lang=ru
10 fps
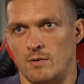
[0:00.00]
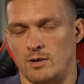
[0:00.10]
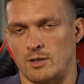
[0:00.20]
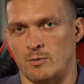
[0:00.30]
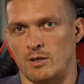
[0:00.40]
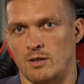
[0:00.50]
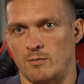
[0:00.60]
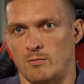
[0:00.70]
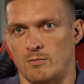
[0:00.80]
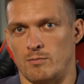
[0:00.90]
И в этом
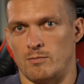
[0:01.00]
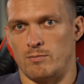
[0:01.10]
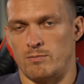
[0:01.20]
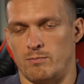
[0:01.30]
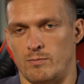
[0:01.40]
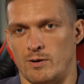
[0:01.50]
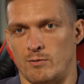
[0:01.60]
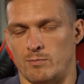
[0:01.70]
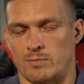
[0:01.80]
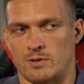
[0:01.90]
ринге
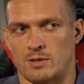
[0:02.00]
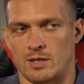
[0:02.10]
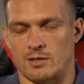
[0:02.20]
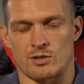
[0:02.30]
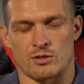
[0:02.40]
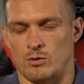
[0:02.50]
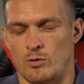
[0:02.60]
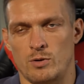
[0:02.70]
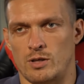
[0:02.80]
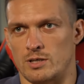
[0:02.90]
мне так
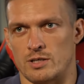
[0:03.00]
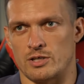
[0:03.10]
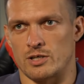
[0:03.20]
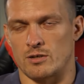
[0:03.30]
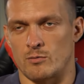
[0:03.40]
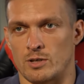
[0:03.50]
тяжело было, если честно.